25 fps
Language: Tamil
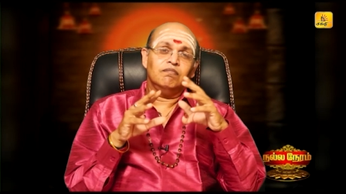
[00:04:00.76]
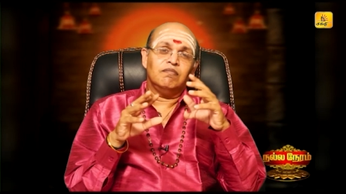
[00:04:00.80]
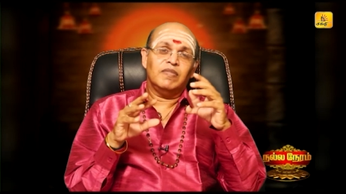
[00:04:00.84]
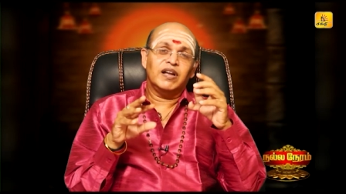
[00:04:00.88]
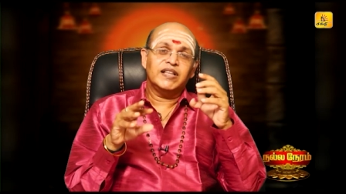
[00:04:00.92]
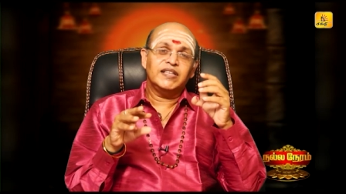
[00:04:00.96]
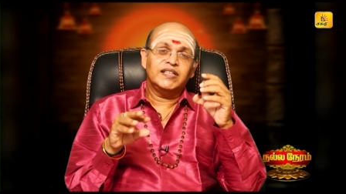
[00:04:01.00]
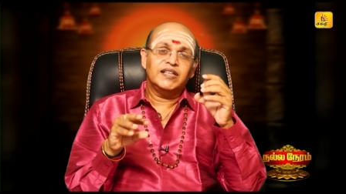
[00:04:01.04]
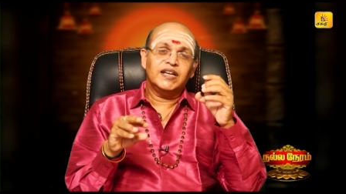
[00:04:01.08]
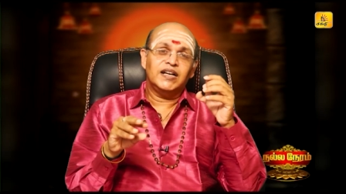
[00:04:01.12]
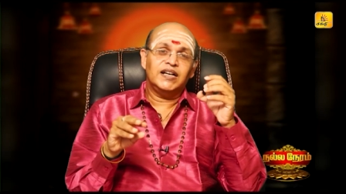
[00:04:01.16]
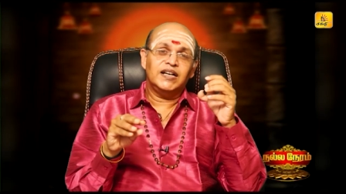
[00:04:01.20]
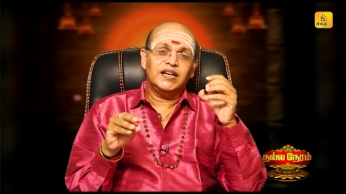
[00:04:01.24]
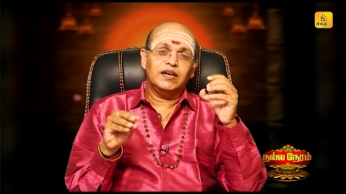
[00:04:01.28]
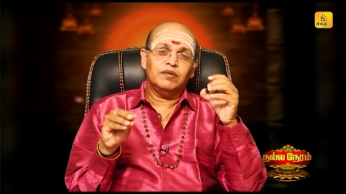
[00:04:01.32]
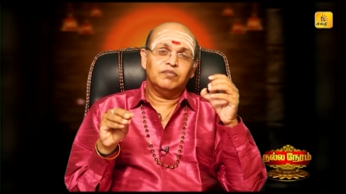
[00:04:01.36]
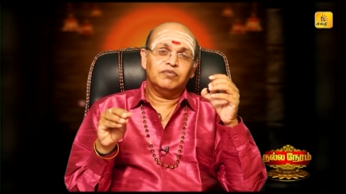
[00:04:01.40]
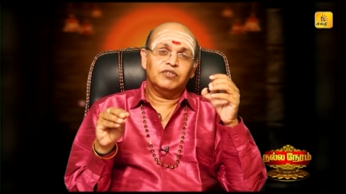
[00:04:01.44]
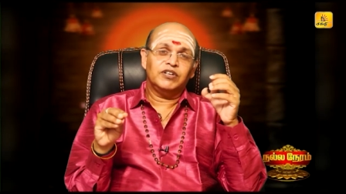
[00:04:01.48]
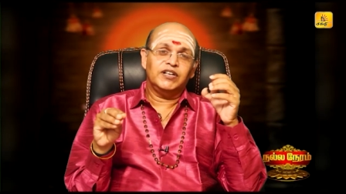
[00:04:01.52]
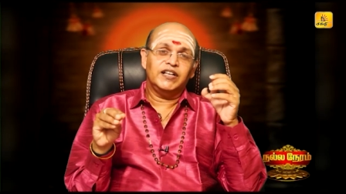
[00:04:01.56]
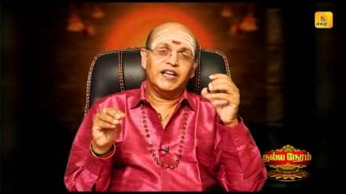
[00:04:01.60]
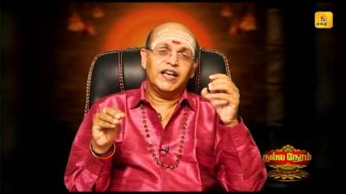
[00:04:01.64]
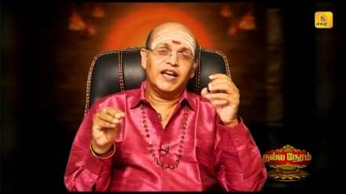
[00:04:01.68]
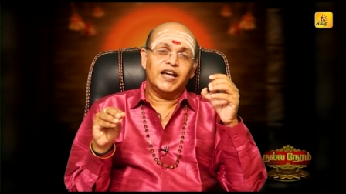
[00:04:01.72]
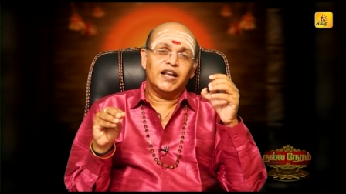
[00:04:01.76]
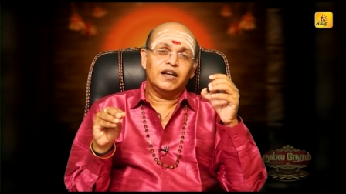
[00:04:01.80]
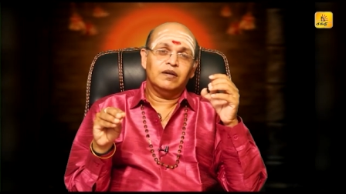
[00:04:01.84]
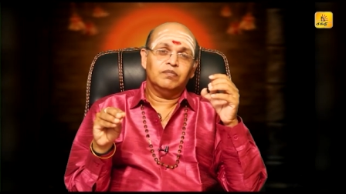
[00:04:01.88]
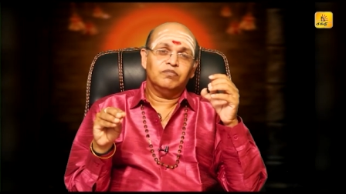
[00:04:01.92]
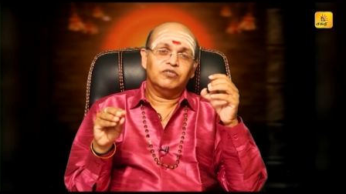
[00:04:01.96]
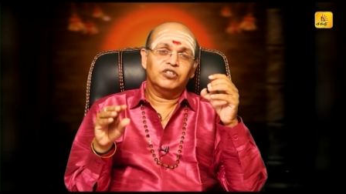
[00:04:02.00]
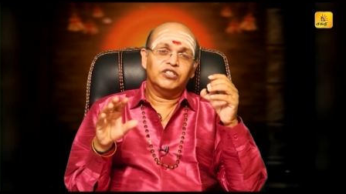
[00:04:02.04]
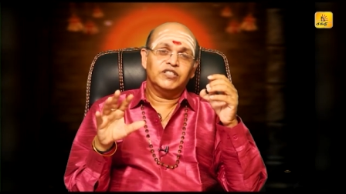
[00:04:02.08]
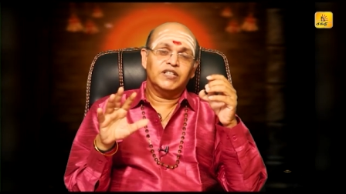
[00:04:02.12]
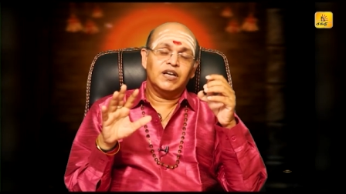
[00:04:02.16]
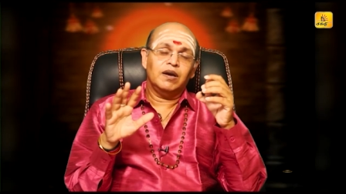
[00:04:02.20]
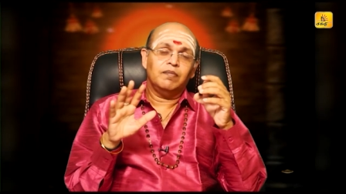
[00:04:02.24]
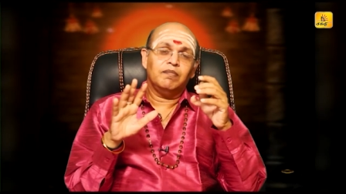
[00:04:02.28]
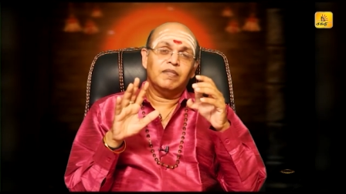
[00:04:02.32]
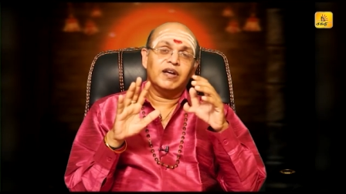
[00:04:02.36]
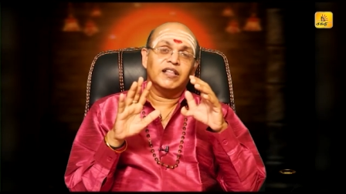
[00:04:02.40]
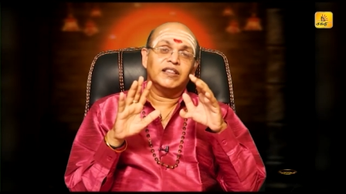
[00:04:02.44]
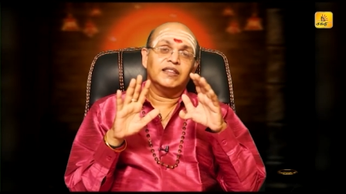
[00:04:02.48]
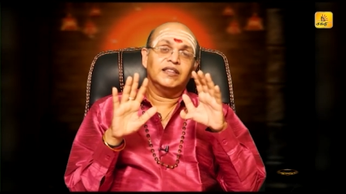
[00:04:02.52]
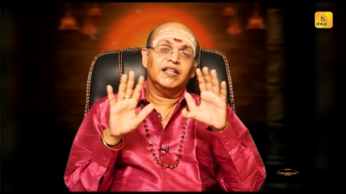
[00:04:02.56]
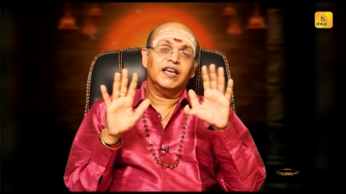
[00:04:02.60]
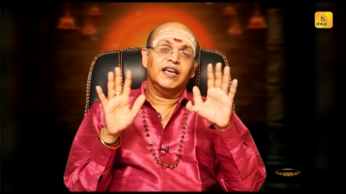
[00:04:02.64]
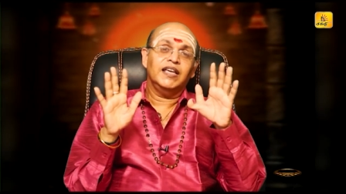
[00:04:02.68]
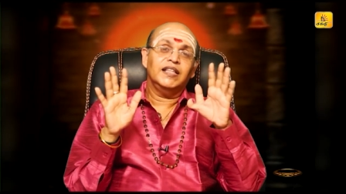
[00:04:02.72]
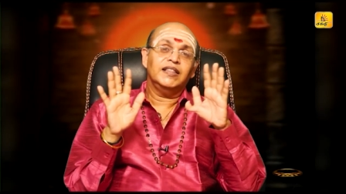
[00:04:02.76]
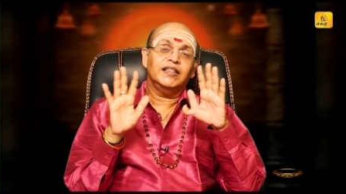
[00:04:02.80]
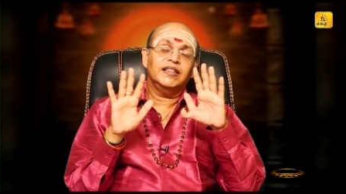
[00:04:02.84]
மஞ்சளில் பிள்ளையாரை பிடிச்சா மற்ற